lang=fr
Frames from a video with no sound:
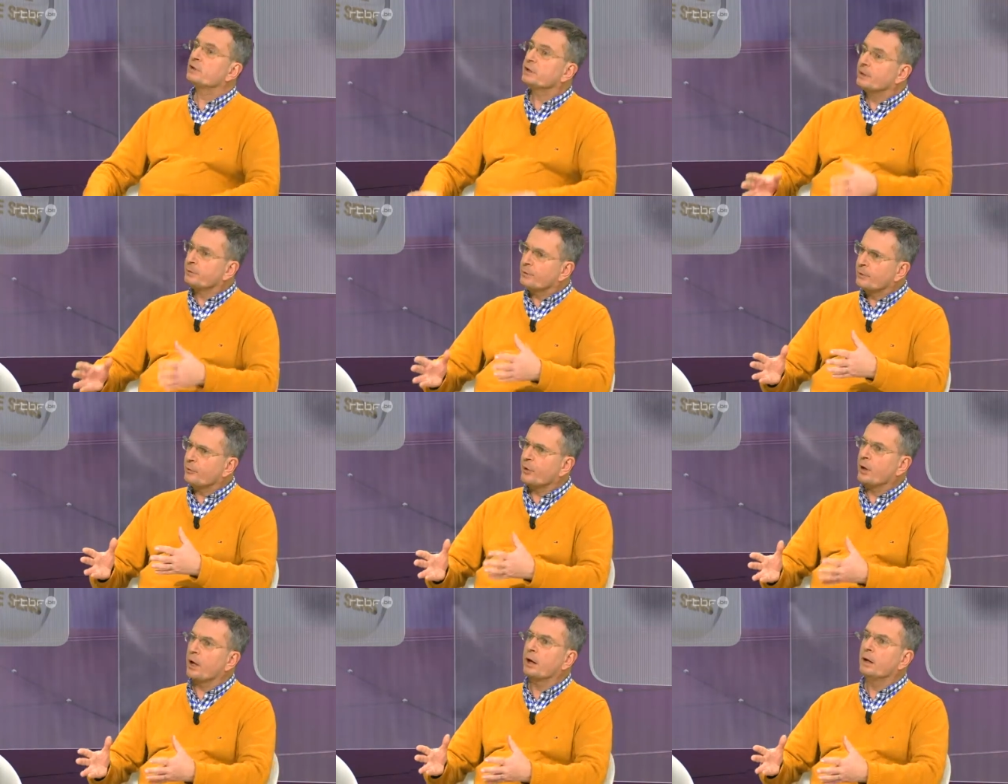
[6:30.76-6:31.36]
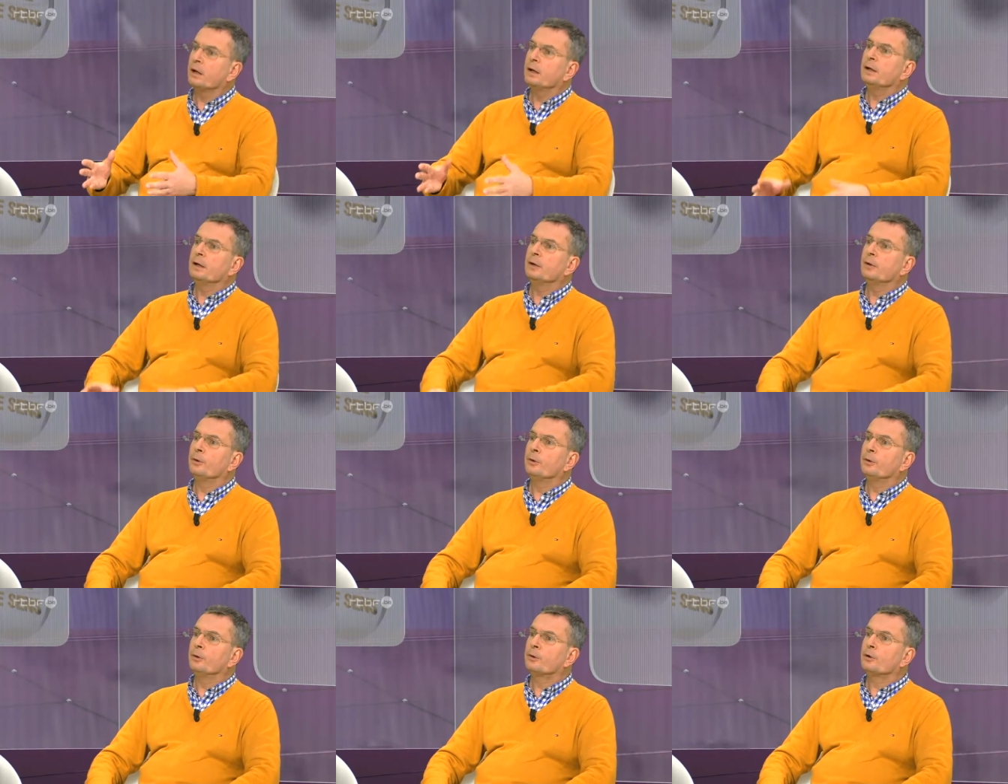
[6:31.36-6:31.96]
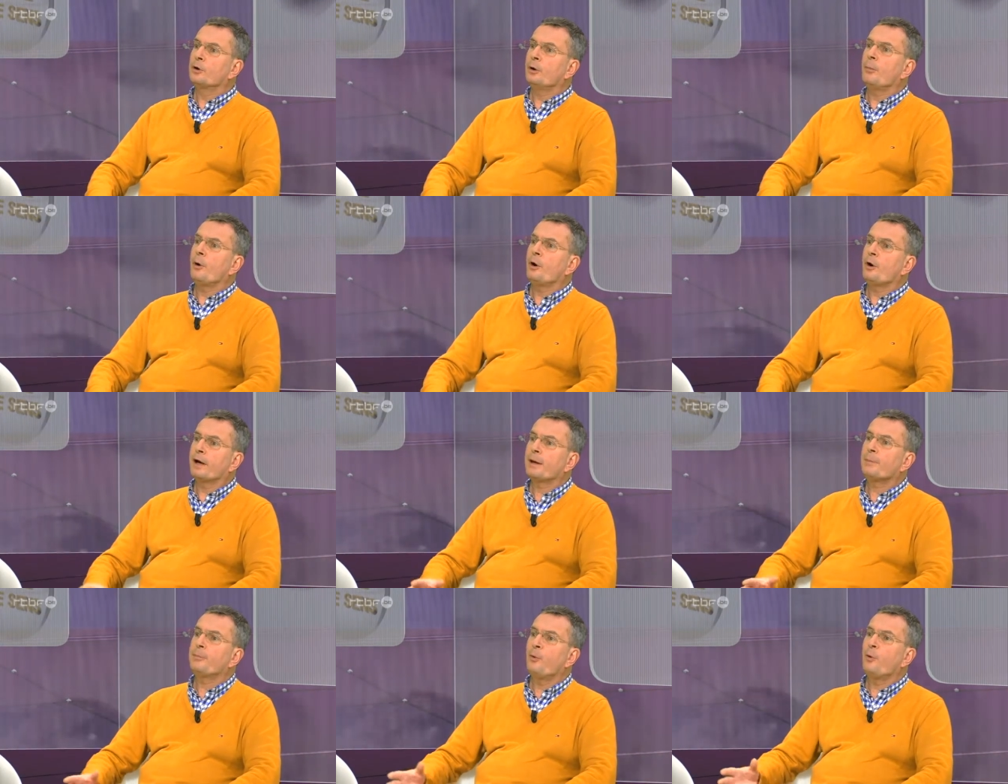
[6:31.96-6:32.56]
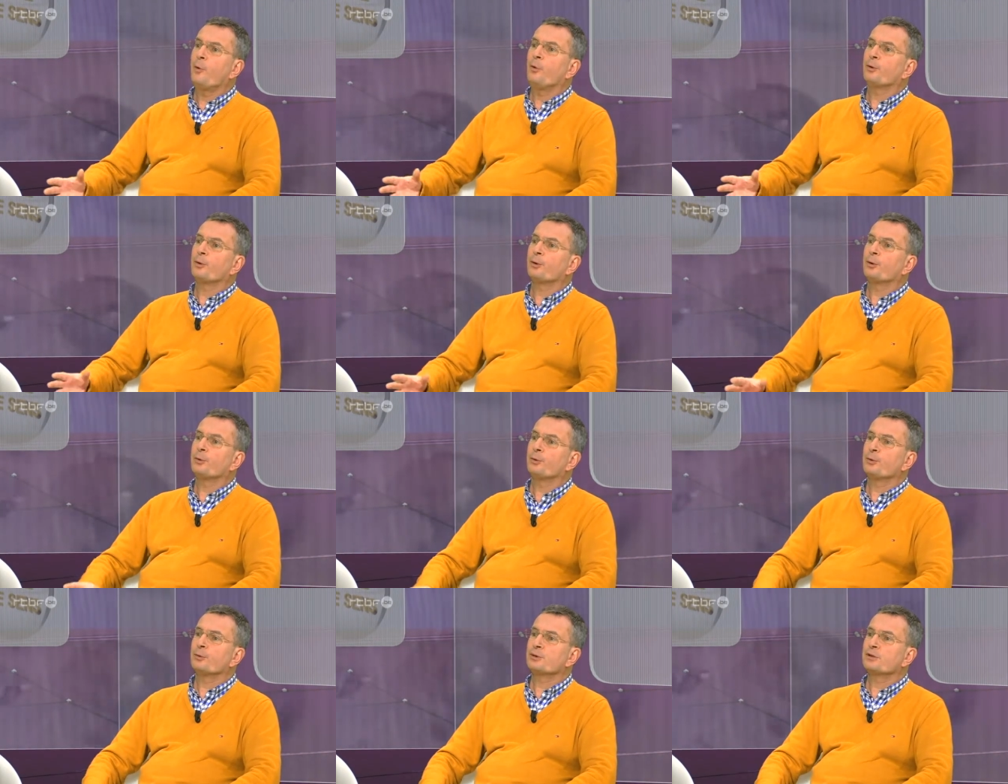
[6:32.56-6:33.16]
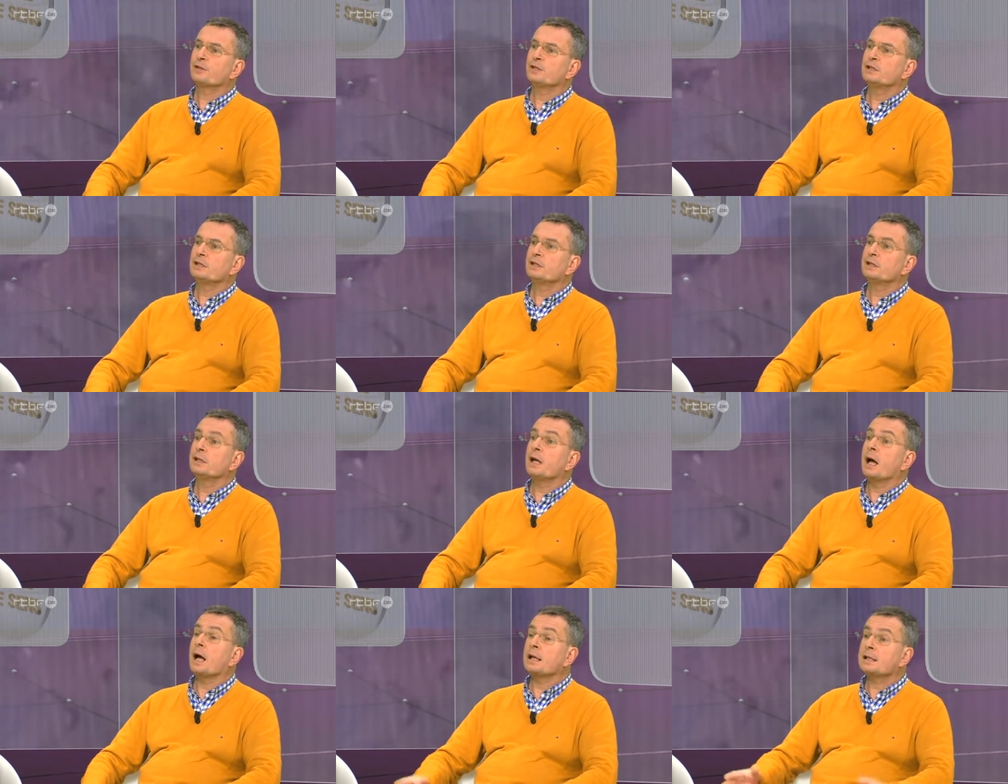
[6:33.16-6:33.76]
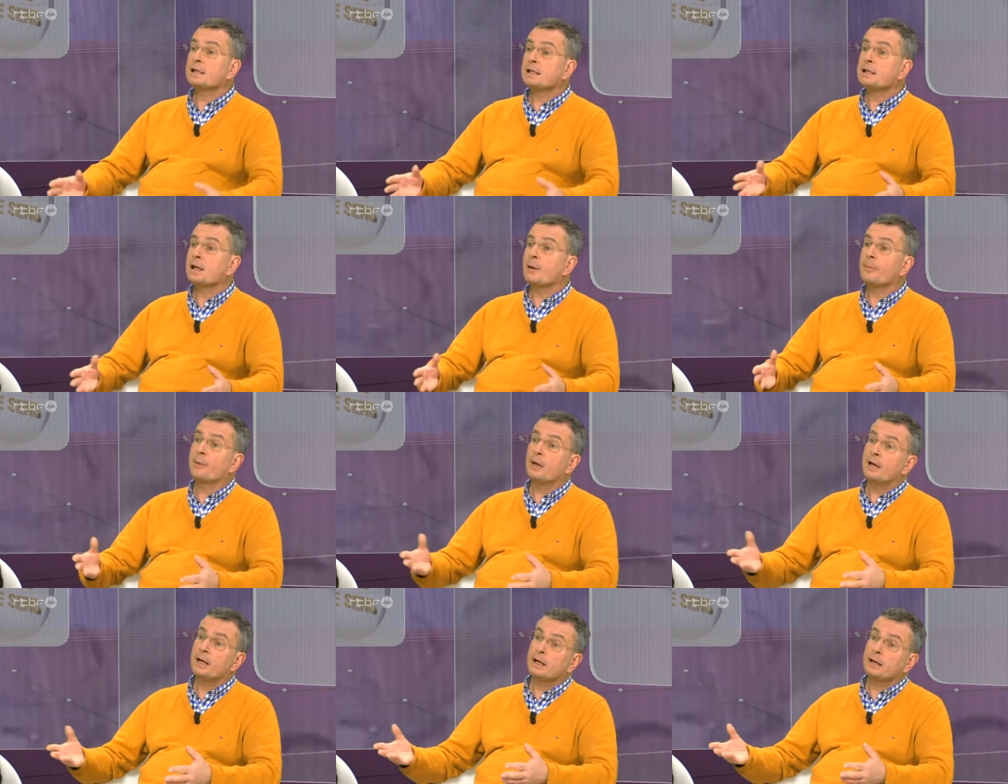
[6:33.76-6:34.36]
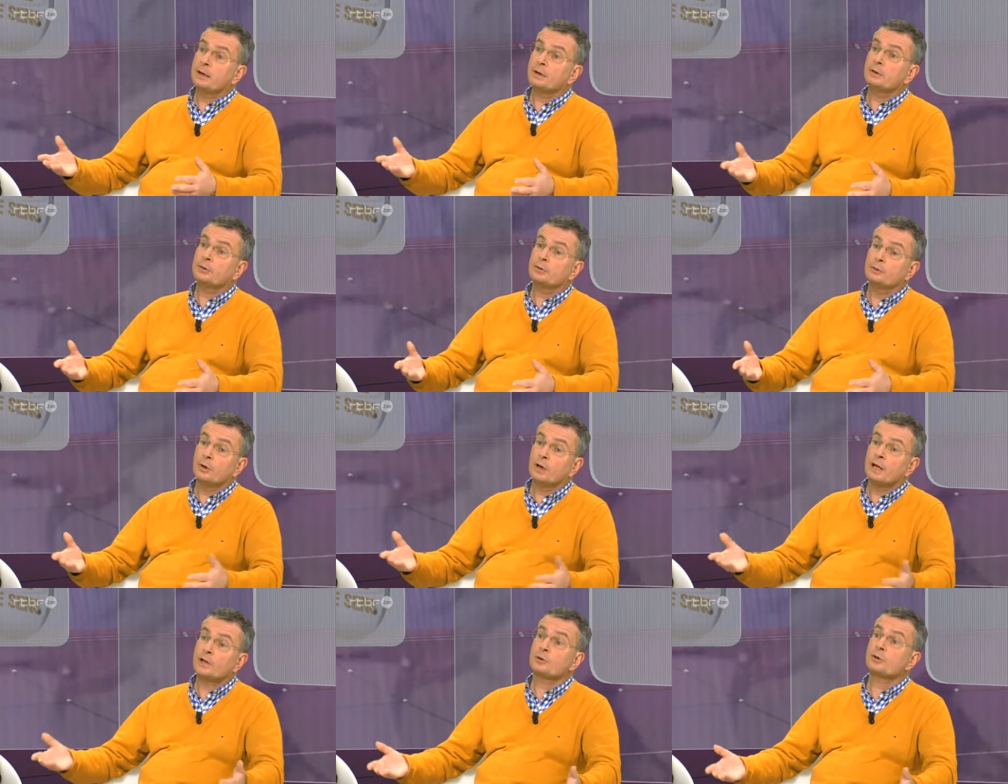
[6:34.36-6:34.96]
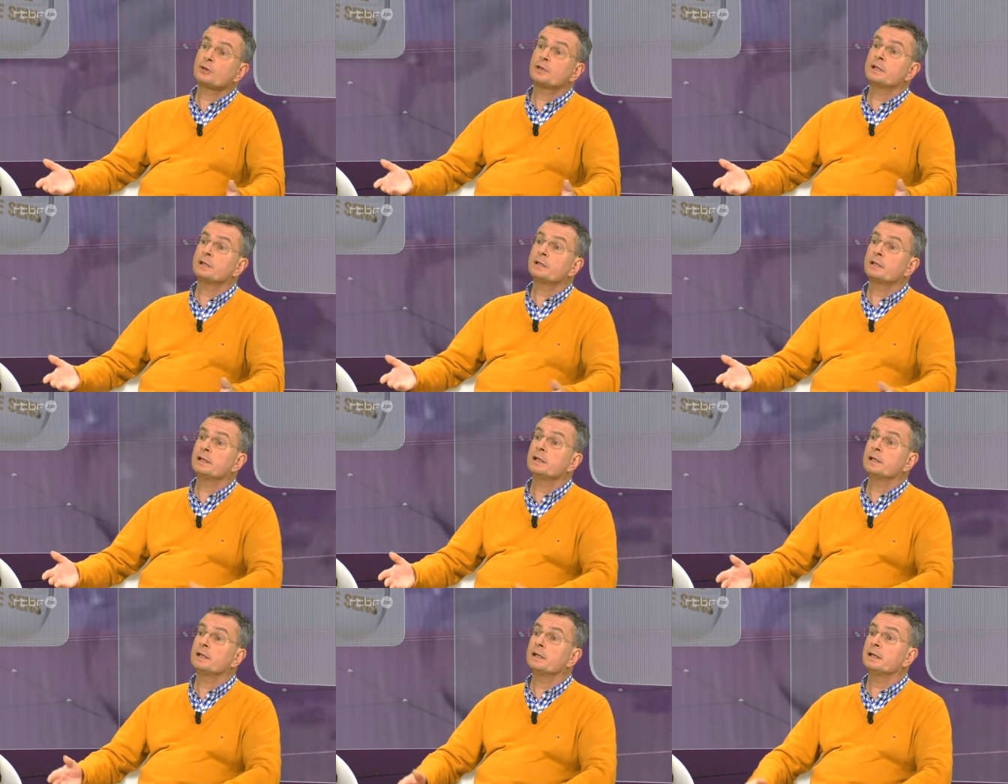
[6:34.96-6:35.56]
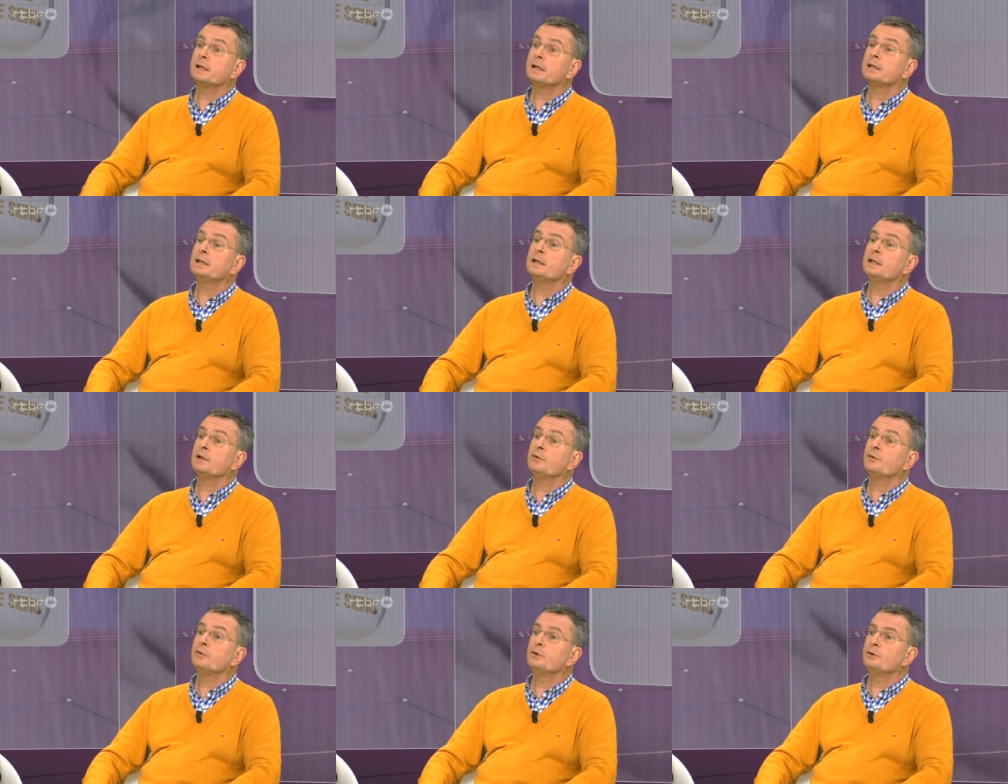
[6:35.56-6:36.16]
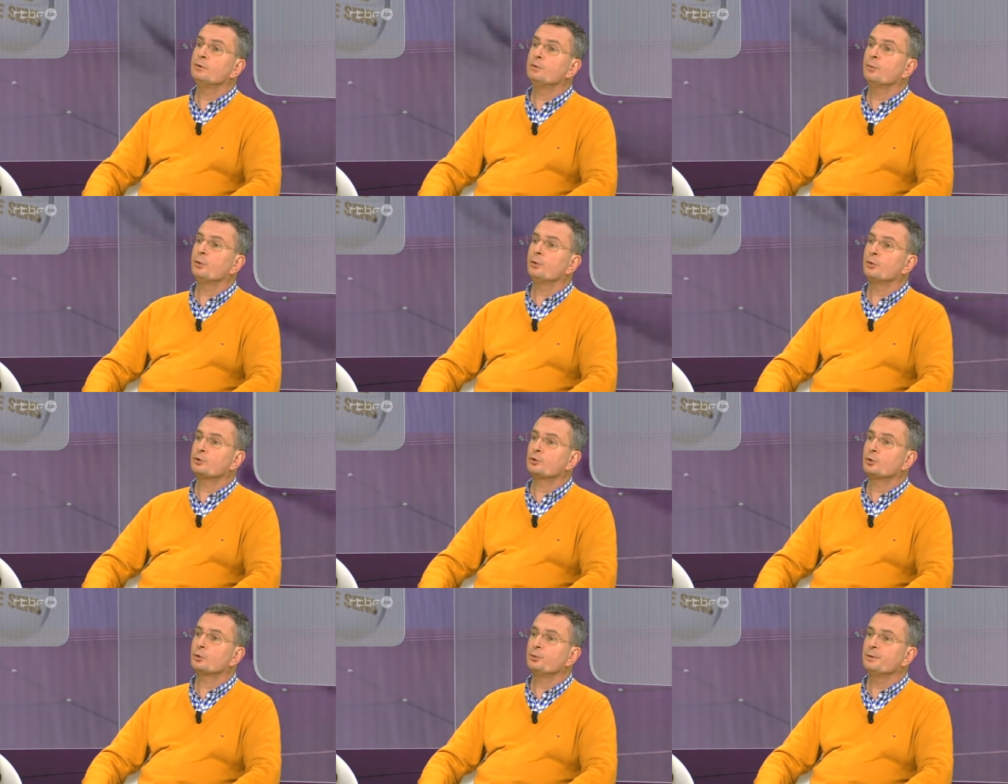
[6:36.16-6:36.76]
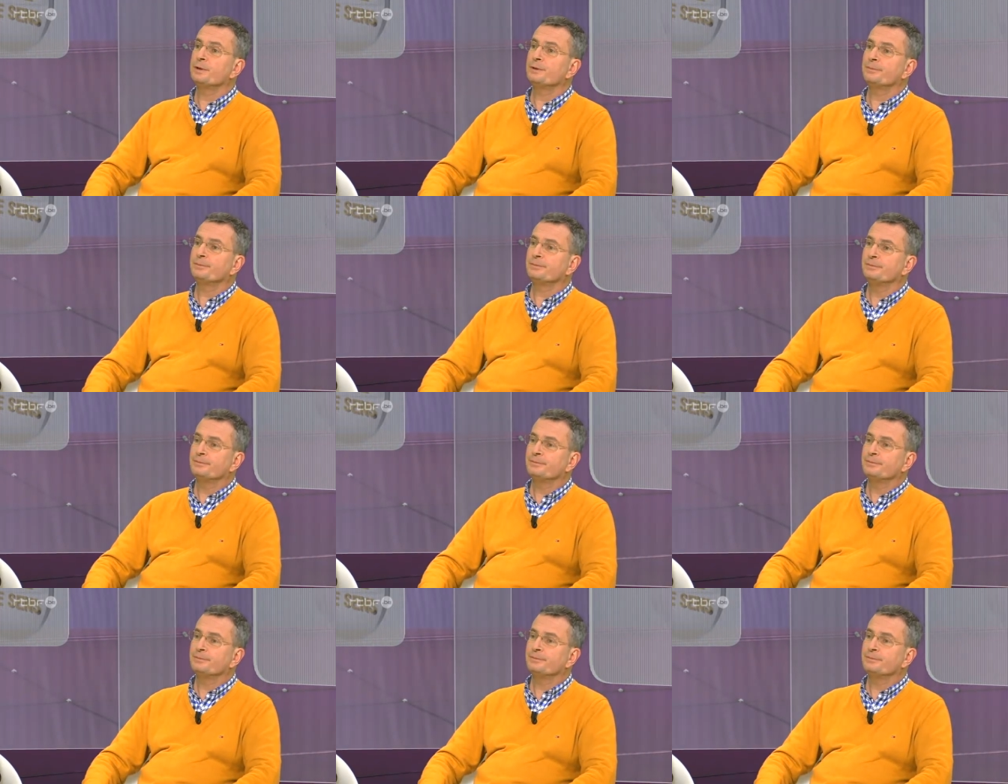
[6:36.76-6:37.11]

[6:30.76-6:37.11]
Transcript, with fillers: cest dire ben voilà, comment répondre aussi à ces appels de la société et des défis du monde d'aujourd'hui